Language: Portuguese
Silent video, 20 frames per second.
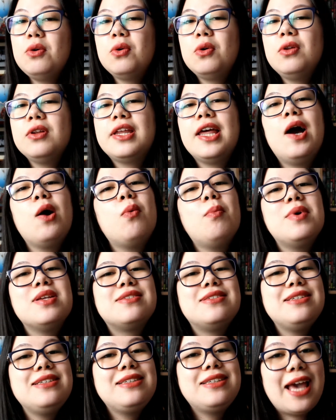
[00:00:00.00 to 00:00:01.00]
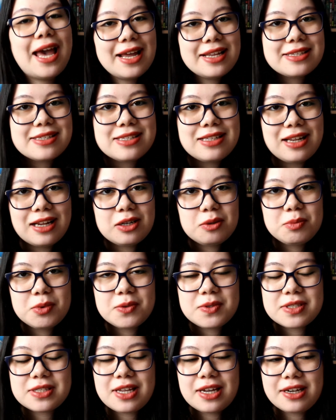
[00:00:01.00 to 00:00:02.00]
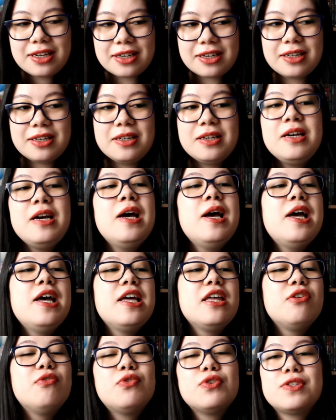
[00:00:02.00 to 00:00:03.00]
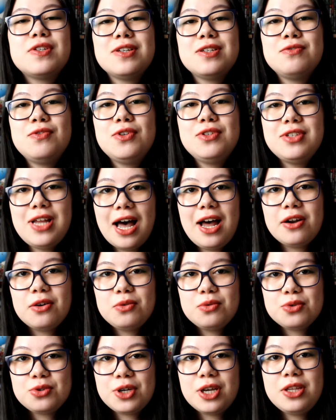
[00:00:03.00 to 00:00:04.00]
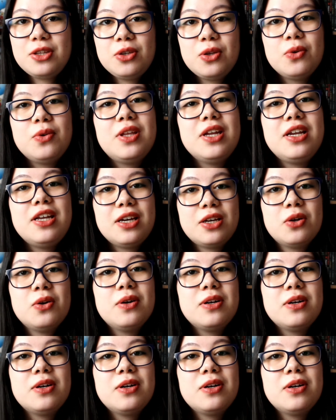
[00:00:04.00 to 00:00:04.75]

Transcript: eu coloquei algumas enquetes lá no meu Instagram e vocês votaram no jeito que eu teria que